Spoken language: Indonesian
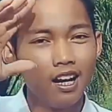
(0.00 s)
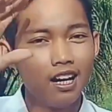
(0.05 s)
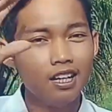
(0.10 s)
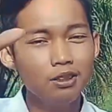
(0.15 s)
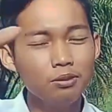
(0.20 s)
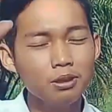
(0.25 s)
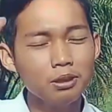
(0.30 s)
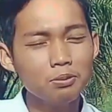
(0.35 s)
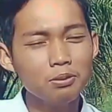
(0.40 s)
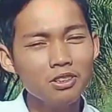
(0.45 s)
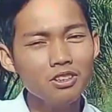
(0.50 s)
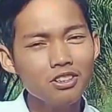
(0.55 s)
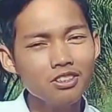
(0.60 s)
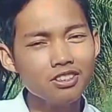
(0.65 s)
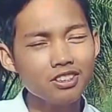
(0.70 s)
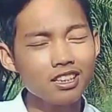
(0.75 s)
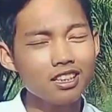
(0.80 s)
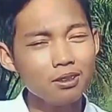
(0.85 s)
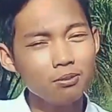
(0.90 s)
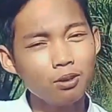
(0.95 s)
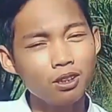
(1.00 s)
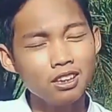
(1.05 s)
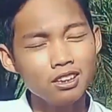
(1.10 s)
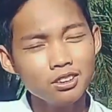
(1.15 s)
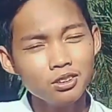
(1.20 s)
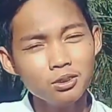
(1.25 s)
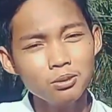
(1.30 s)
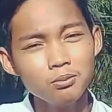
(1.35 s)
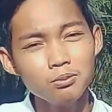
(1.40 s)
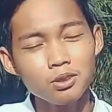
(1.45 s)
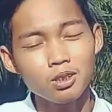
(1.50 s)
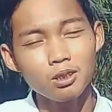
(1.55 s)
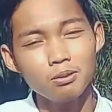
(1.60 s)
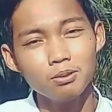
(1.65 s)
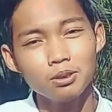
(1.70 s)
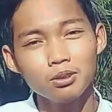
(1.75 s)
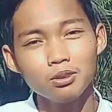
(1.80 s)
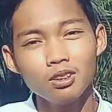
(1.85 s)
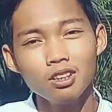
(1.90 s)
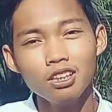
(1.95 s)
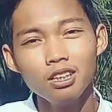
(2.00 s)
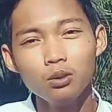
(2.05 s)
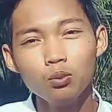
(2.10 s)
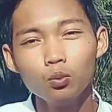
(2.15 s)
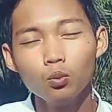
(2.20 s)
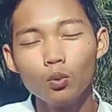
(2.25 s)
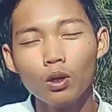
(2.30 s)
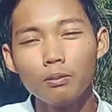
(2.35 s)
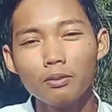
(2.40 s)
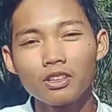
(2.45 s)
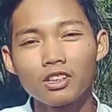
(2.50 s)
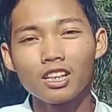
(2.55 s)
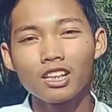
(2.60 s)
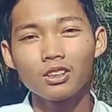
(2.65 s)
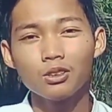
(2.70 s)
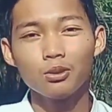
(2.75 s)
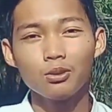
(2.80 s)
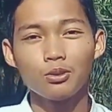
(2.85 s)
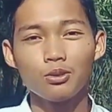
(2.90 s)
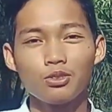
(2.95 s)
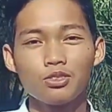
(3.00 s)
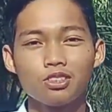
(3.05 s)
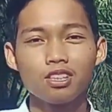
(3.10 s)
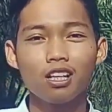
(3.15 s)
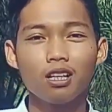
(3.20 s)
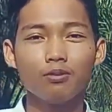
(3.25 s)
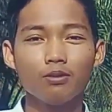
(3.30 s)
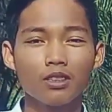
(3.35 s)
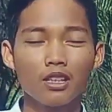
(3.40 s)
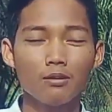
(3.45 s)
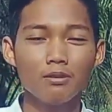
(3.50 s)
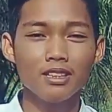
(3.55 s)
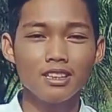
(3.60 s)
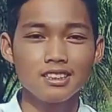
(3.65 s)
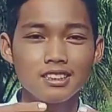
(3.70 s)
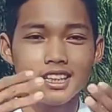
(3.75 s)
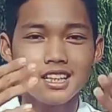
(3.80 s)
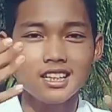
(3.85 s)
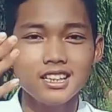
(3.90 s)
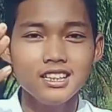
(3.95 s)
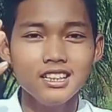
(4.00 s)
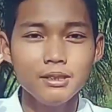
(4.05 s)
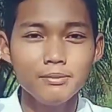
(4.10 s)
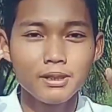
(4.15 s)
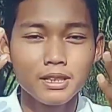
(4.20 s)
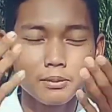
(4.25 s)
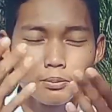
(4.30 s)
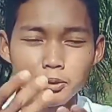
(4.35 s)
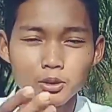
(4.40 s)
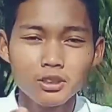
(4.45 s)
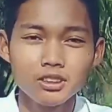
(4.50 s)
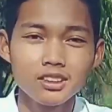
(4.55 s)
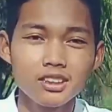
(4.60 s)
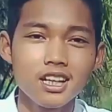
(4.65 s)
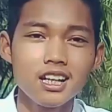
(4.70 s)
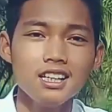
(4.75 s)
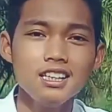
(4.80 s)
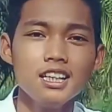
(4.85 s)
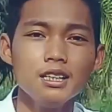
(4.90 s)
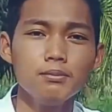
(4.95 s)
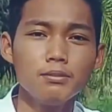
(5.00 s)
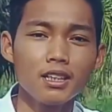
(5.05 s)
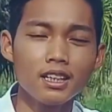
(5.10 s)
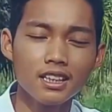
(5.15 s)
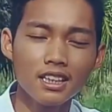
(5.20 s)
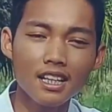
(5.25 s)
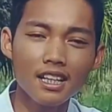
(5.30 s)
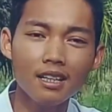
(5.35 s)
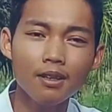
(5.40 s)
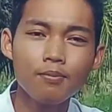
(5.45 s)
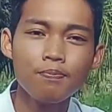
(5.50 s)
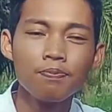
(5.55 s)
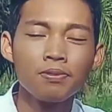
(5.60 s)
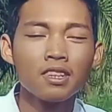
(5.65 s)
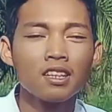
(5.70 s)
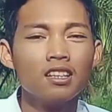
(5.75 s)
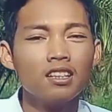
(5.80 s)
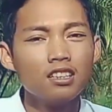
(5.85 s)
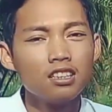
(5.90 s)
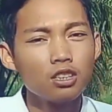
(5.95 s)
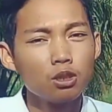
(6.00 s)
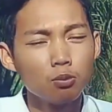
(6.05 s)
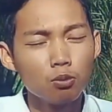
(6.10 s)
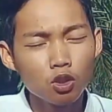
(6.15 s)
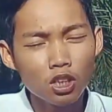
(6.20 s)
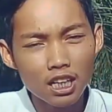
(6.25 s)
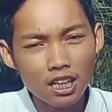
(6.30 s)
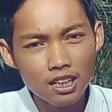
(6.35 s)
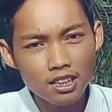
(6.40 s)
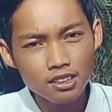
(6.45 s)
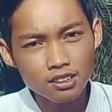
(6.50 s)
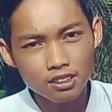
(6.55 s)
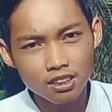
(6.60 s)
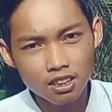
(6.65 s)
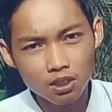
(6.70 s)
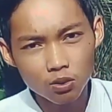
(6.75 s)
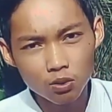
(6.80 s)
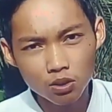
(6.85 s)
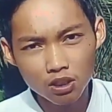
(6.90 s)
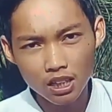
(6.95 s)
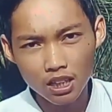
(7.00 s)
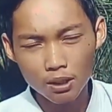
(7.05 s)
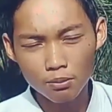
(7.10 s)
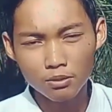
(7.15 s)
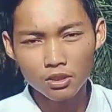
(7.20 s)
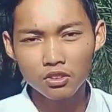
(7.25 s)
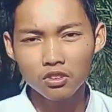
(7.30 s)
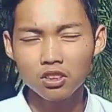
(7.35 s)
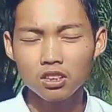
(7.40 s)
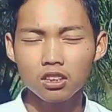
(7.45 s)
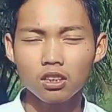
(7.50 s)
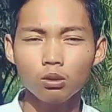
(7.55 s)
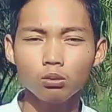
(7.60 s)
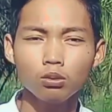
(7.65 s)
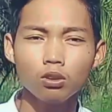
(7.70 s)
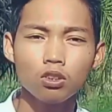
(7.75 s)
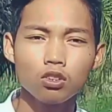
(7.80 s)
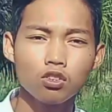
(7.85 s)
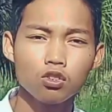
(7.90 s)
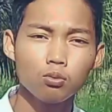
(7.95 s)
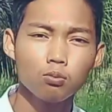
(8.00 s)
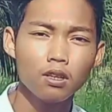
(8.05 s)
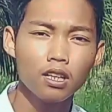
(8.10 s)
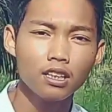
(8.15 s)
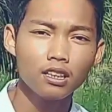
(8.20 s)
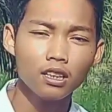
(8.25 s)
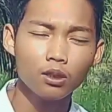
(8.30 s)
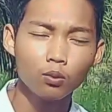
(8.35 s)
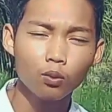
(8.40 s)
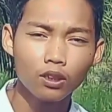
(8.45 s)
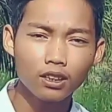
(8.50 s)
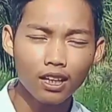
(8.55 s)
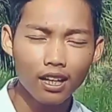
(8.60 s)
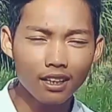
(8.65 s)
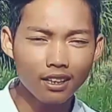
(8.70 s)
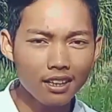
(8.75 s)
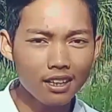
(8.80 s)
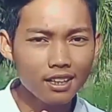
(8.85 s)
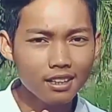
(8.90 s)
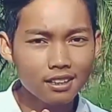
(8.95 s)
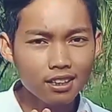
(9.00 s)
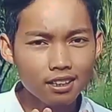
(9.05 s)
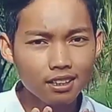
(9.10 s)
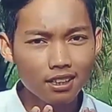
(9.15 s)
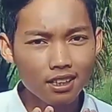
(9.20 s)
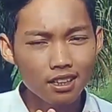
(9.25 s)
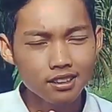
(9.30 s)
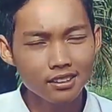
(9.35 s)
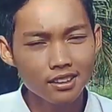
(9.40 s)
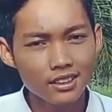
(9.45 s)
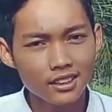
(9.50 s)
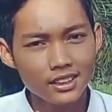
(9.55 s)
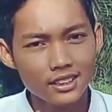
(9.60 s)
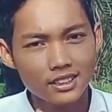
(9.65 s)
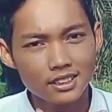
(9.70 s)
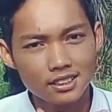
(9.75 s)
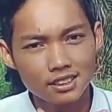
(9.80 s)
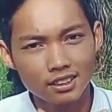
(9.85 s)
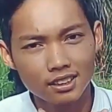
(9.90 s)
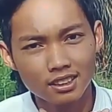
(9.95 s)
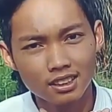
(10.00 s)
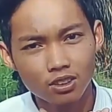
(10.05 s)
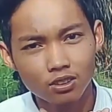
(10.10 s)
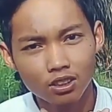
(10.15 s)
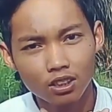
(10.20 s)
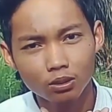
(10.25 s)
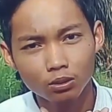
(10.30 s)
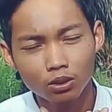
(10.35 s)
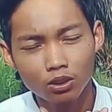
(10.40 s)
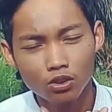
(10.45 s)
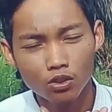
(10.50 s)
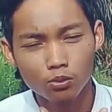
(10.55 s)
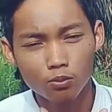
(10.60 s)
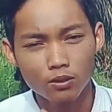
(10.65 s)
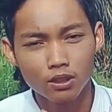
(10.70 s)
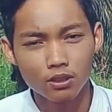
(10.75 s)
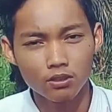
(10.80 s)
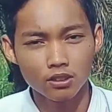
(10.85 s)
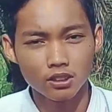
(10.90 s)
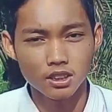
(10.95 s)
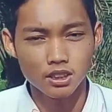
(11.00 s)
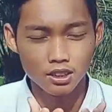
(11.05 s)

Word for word: Halo mas bro, Assalamualaikum warahmatullahi wabarakatuh Salam sahabat lestari dimanapun kalian berada Semoga selalu dalam lindungan Allah subhanahu wa ta'ala Dan dilancarkan rezekinya oleh Allah subhanahu